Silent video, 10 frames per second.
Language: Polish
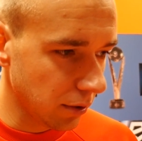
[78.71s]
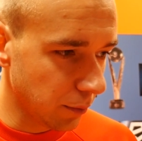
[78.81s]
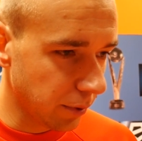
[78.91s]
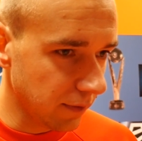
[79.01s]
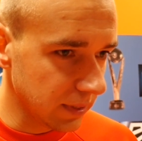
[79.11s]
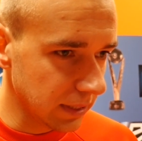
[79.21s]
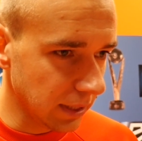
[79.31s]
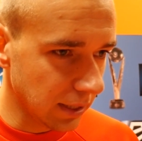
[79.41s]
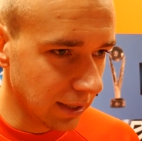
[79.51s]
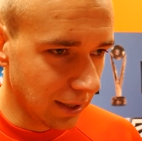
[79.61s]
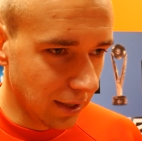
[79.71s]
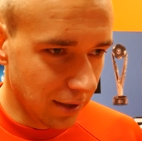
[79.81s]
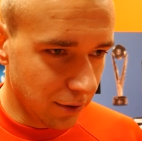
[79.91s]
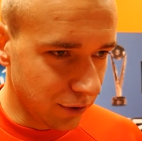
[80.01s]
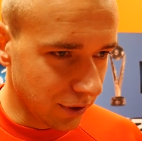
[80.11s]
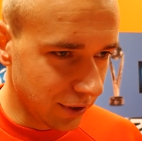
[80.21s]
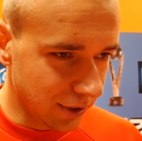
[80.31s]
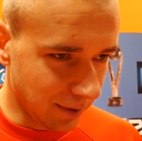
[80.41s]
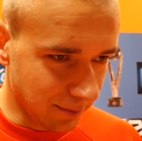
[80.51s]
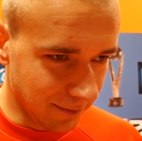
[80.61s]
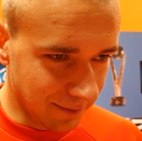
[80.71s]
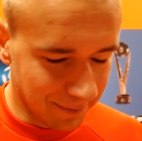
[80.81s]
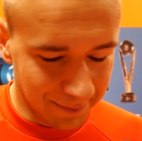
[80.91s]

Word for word: tego prowadzenia, chociaż gdzieś tam